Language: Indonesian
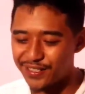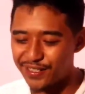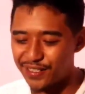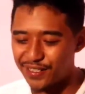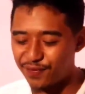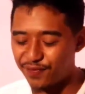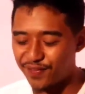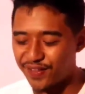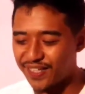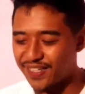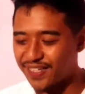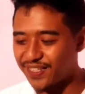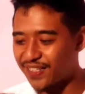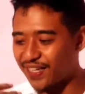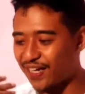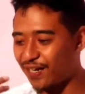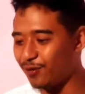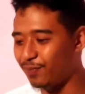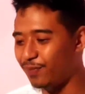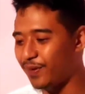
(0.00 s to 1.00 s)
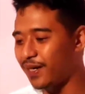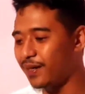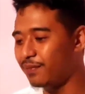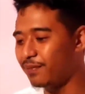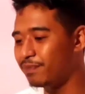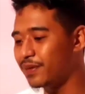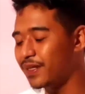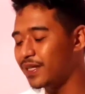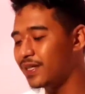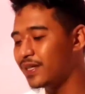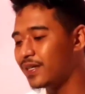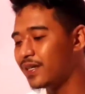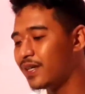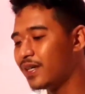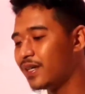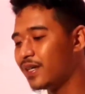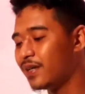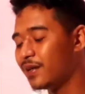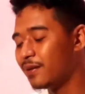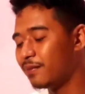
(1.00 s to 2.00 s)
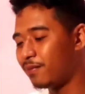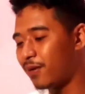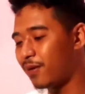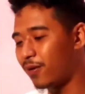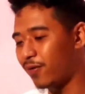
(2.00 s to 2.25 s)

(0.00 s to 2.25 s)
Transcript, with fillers: sensitivitas yang terlalu berlebih, mm-hmm.